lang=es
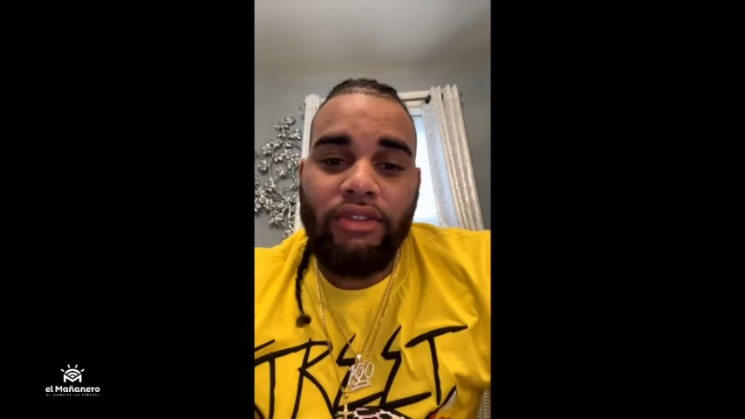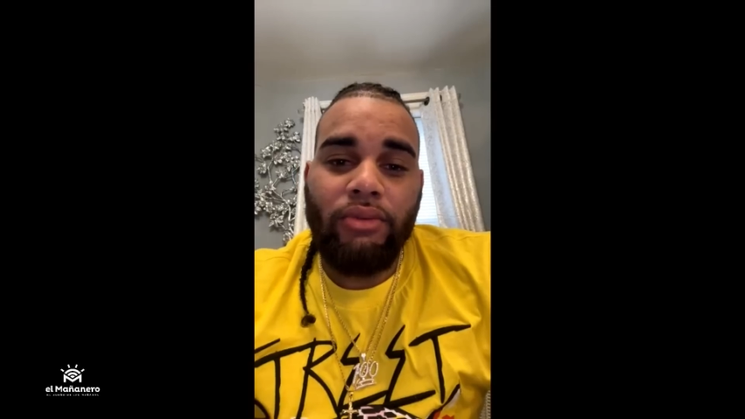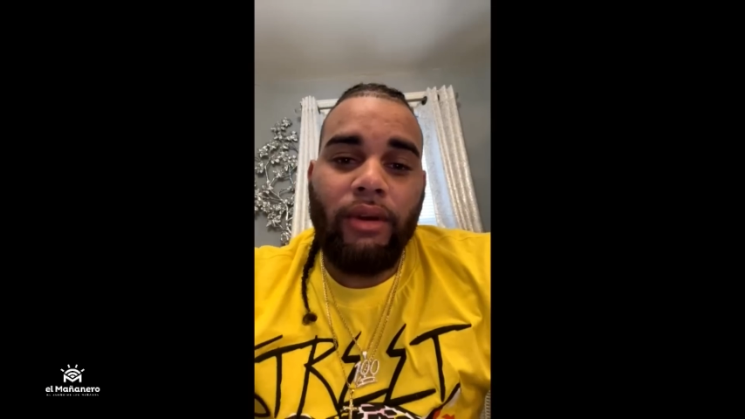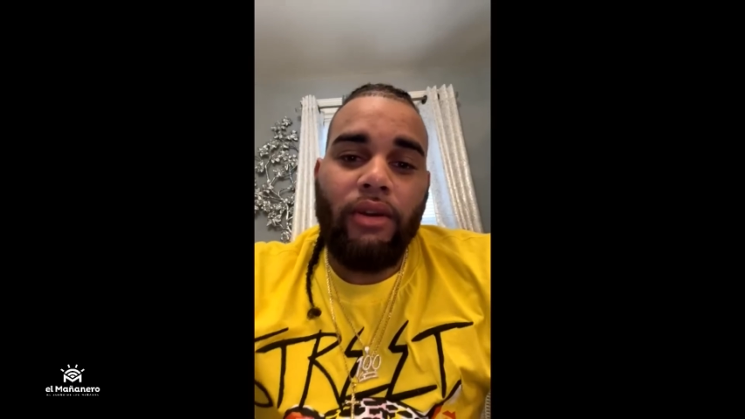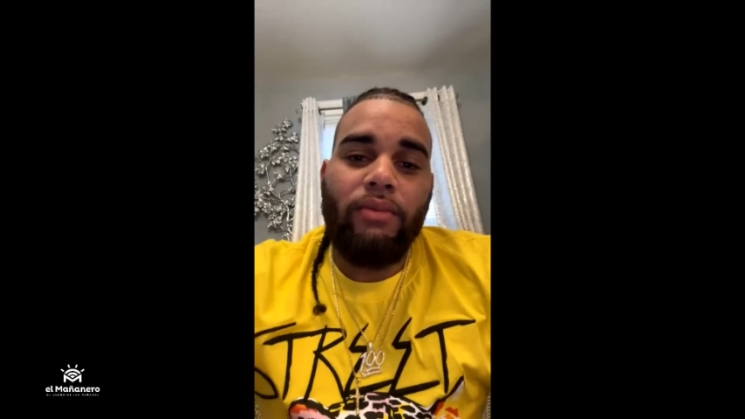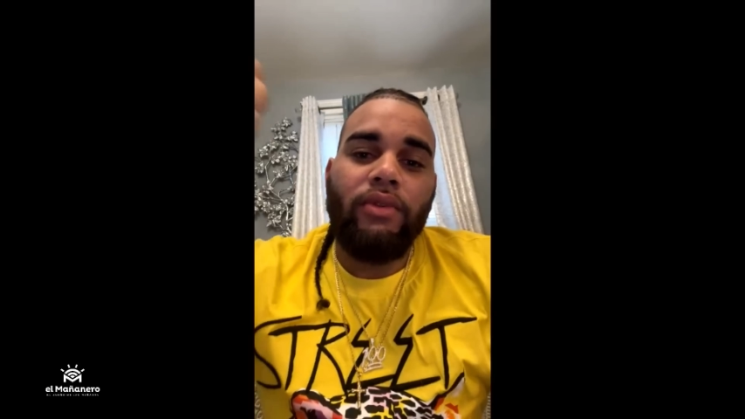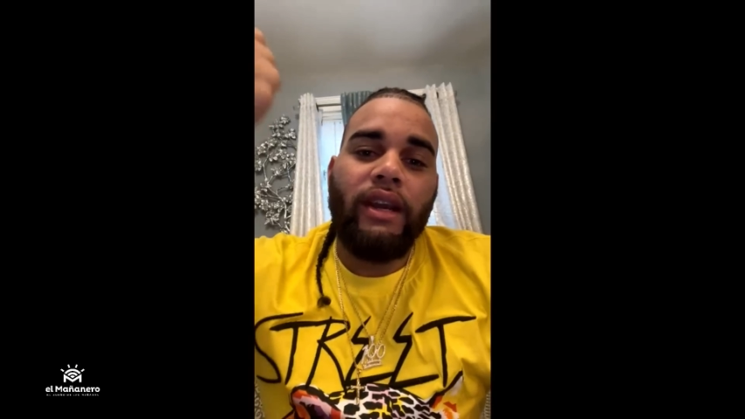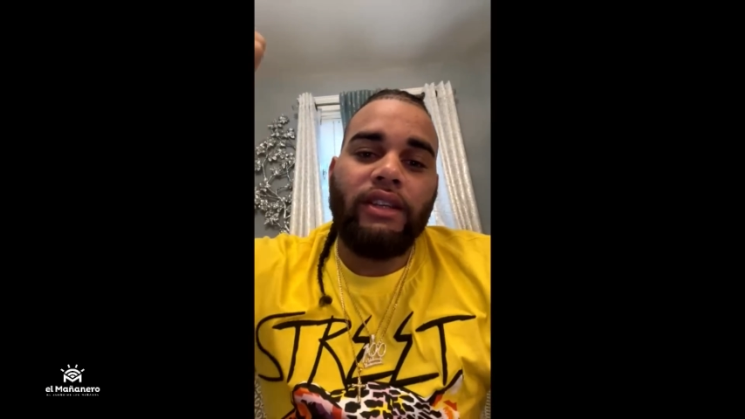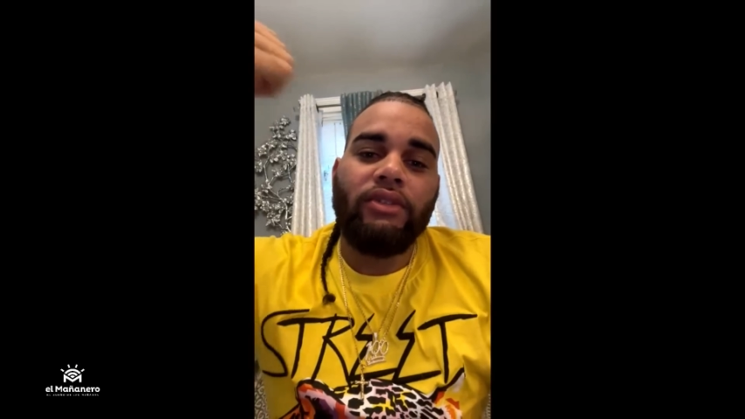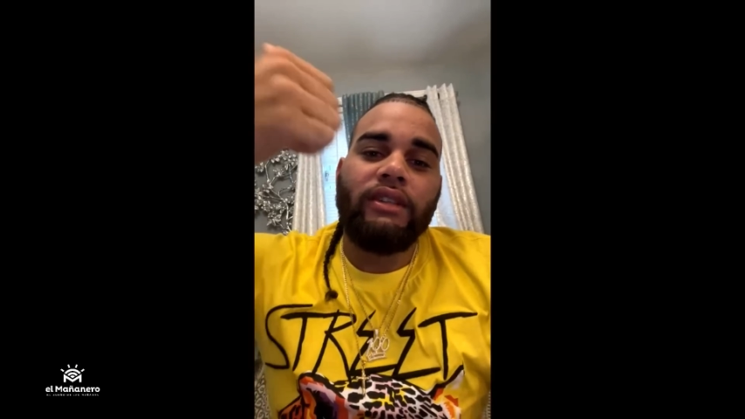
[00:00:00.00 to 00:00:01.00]
si tuve como un
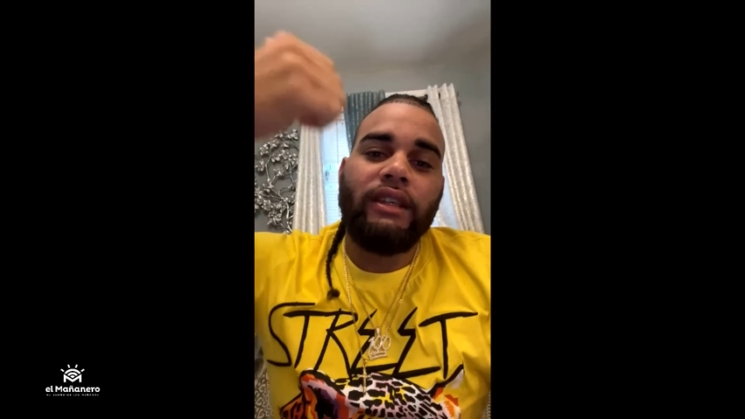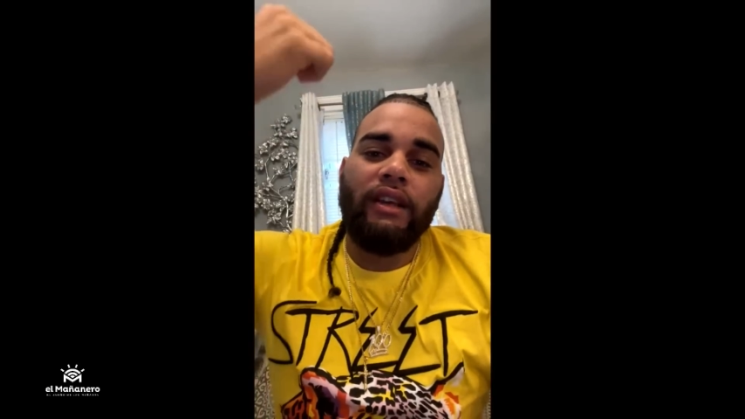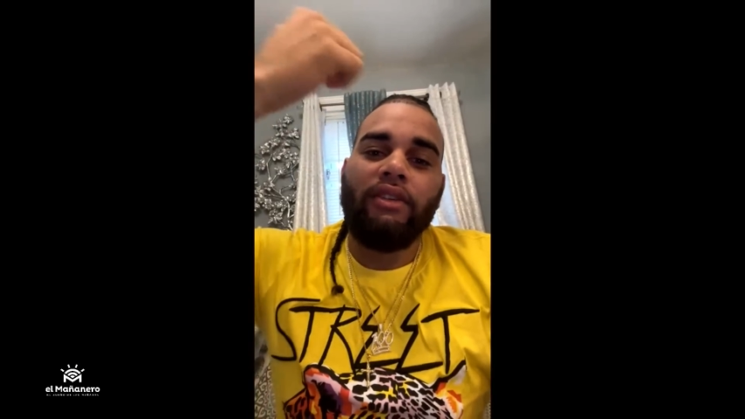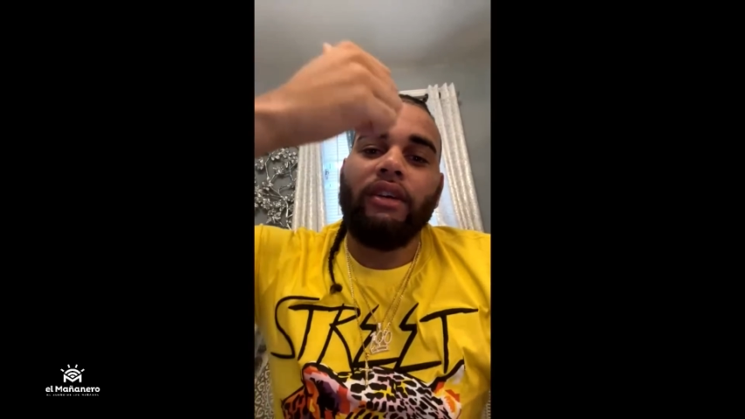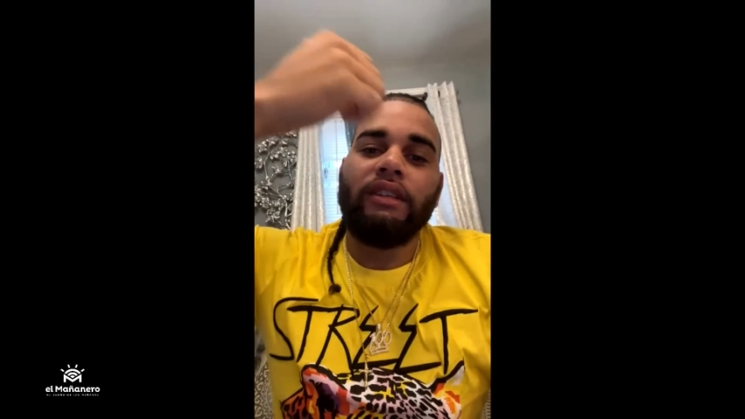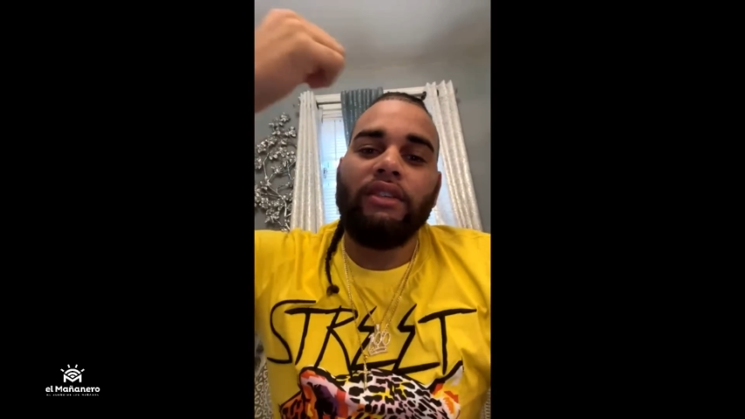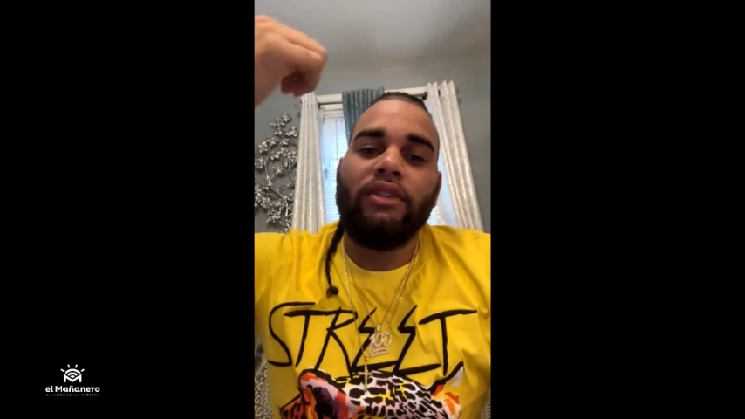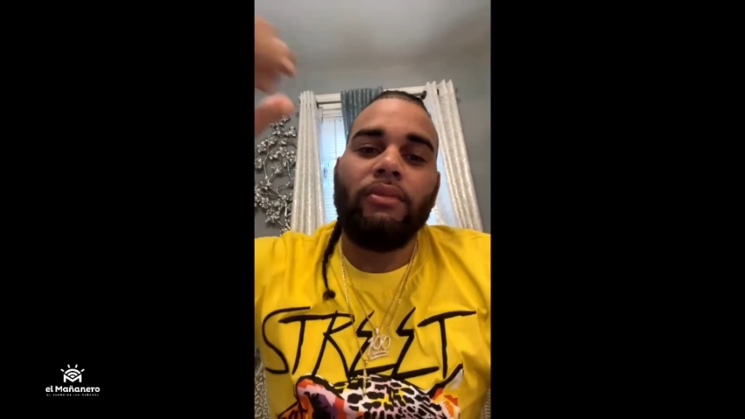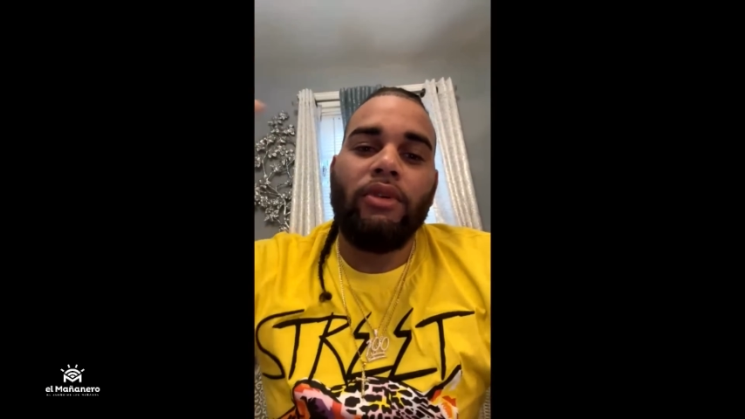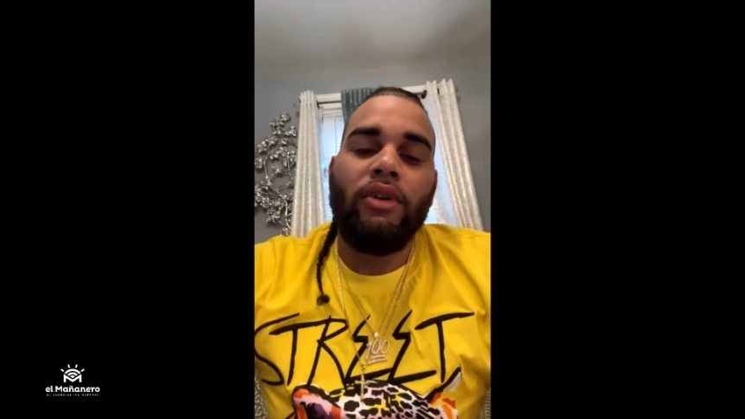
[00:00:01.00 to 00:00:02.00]
gesto así que yo estoy
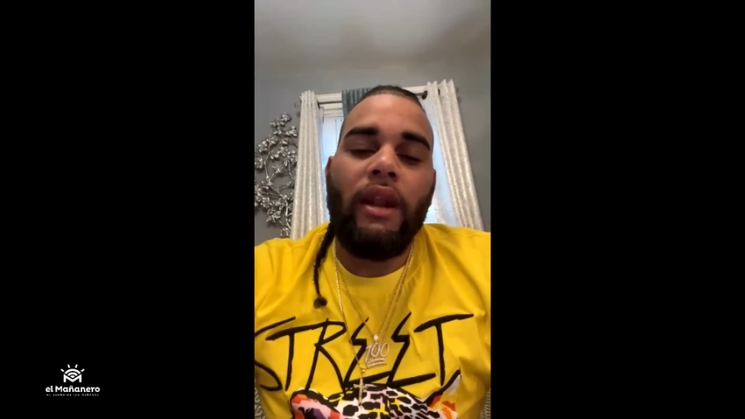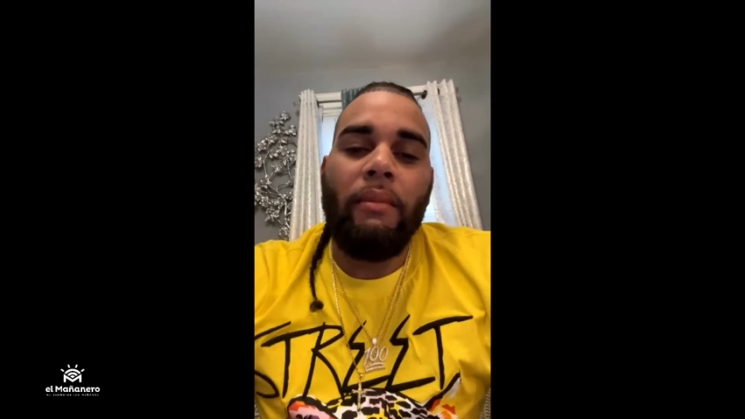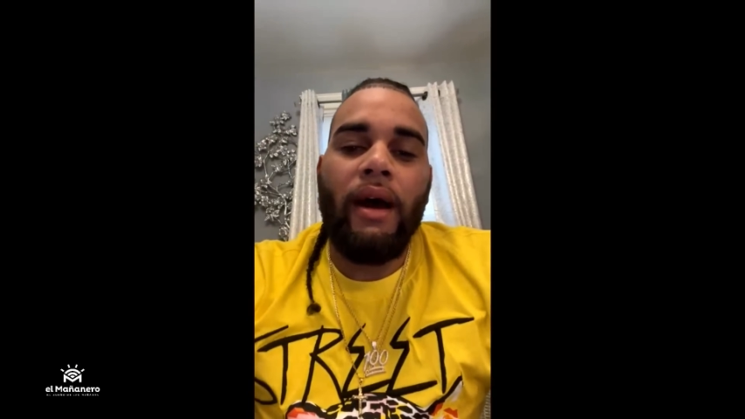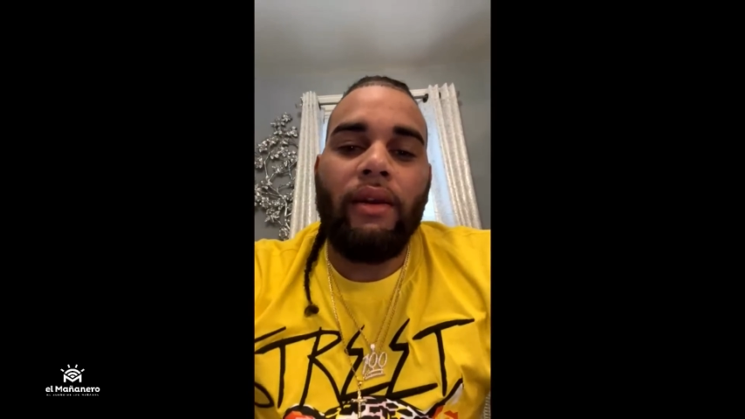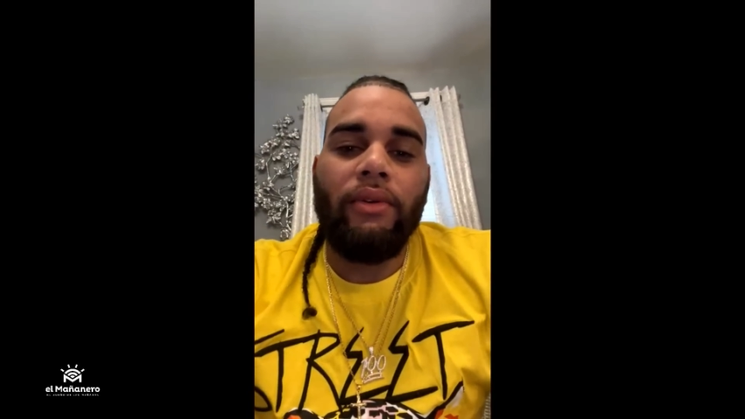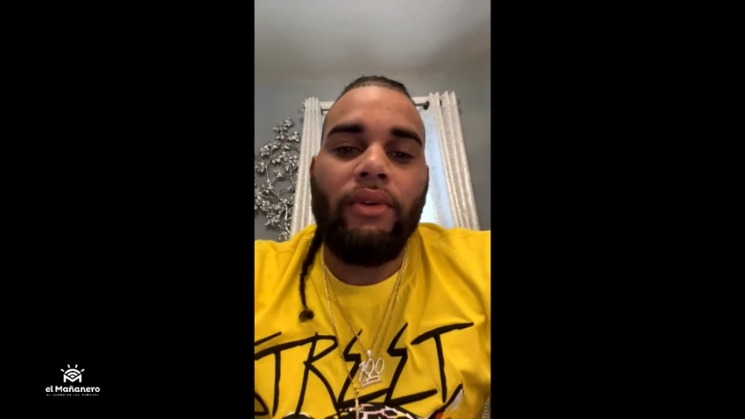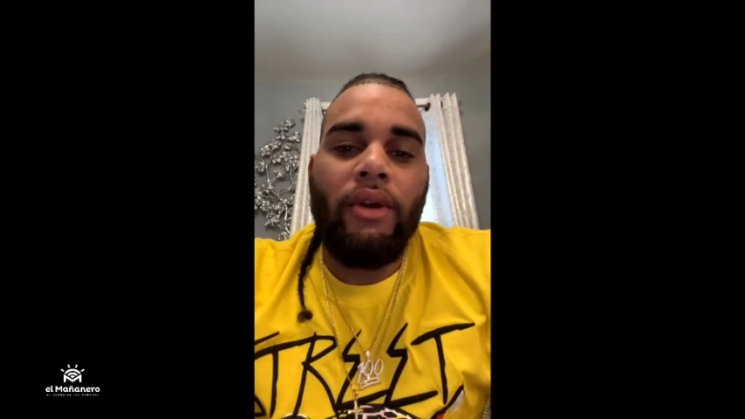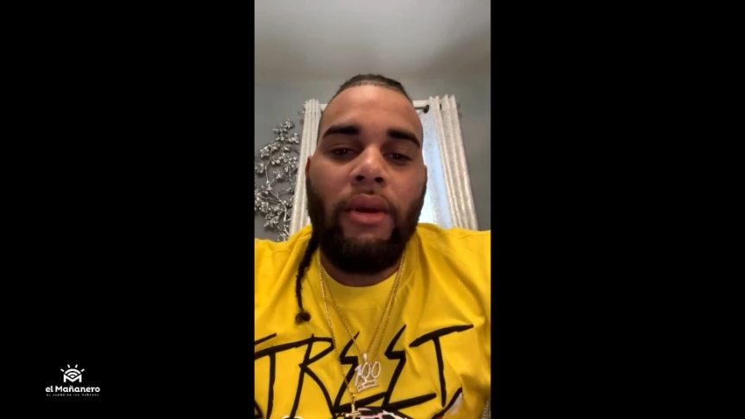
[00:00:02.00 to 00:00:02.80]
haciendo como con la mano